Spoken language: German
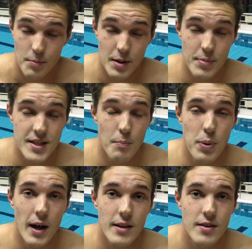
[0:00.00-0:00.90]
Bin ein bisschen
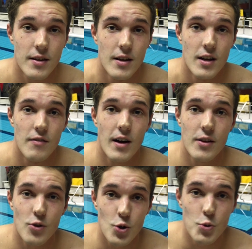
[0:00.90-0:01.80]
platt,
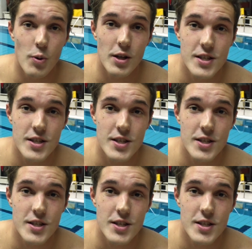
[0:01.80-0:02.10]
waren über